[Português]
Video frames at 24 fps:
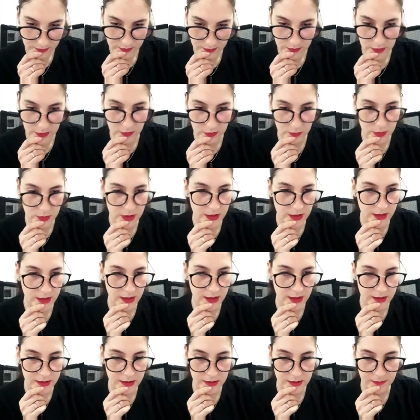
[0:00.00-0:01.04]
Vamos
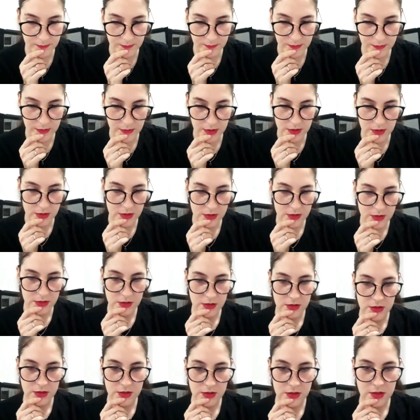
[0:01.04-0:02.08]
clicar aqui.
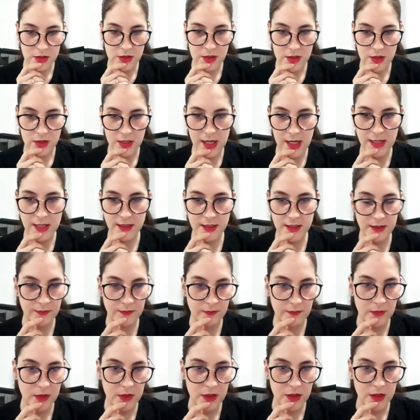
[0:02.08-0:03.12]

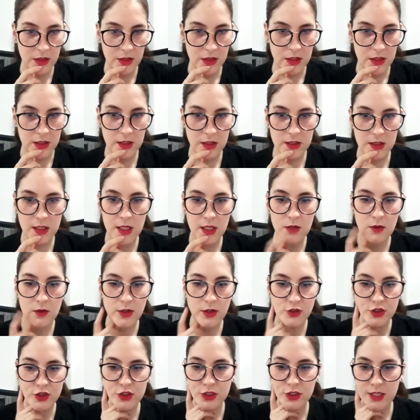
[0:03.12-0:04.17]
Aqui. Então, a
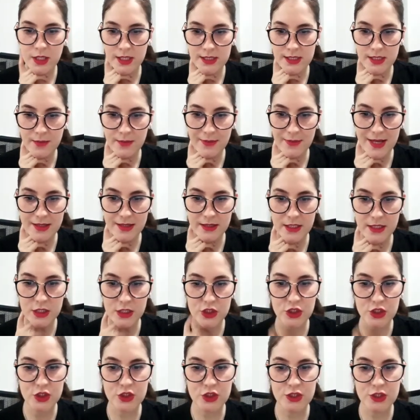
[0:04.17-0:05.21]
gente tem essa matriz
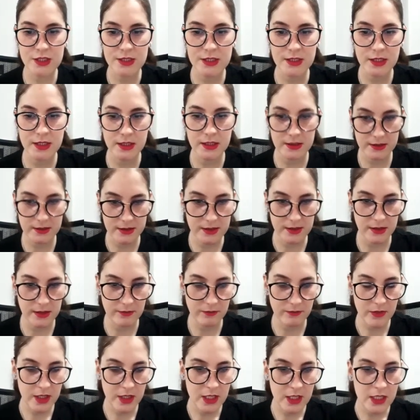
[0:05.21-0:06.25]
de
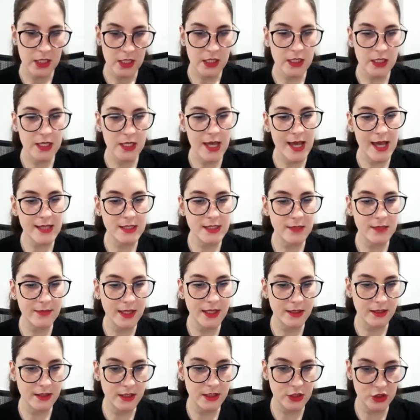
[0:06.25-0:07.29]
distância. E essa
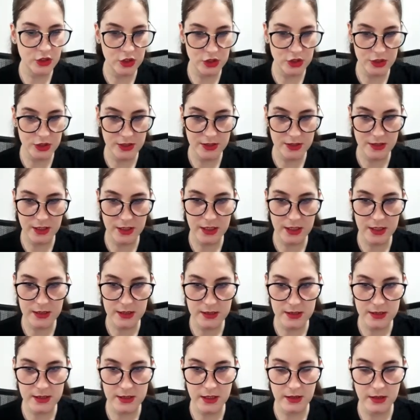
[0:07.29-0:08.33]
matriz de
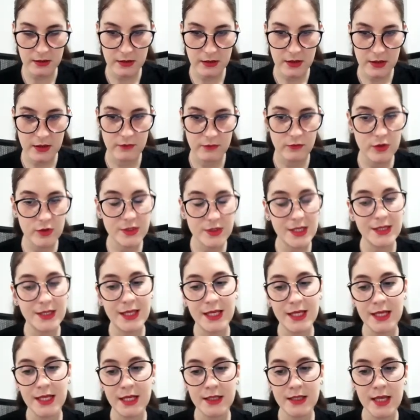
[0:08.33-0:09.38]
distância, você
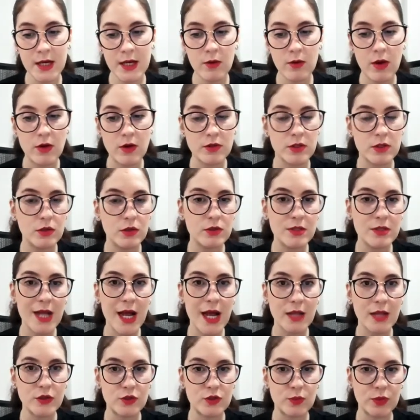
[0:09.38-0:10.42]
tem que adequar os seus
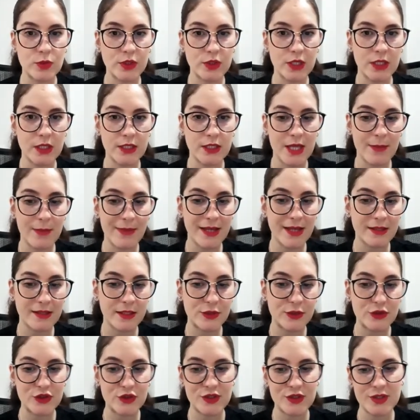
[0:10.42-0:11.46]
dados, porque aqui é a
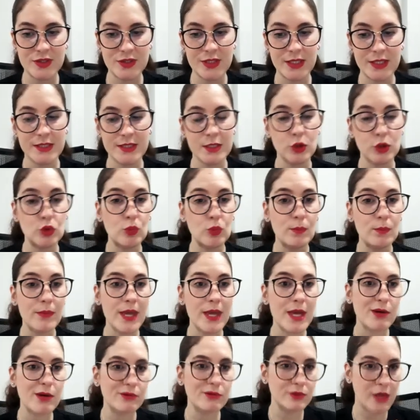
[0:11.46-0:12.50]
matriz de distância do
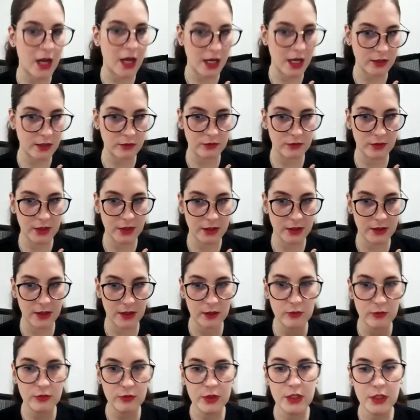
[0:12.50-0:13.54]
meu dado,
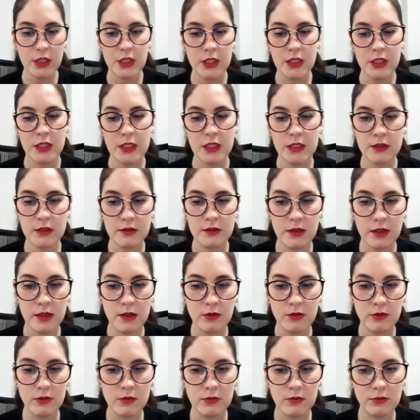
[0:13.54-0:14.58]
entendeu?
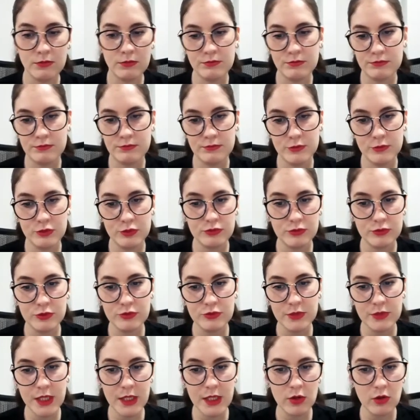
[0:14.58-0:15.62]
Então, não, não
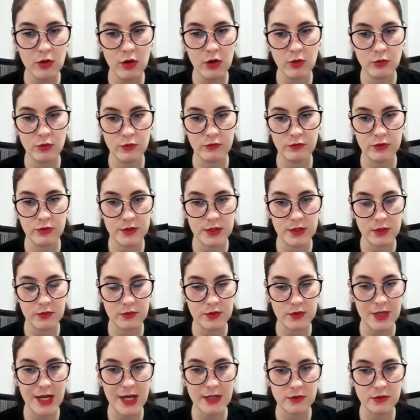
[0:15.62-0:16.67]
tem como você
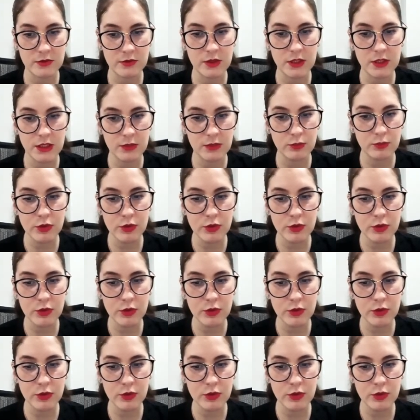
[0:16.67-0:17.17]
usar isso daqui por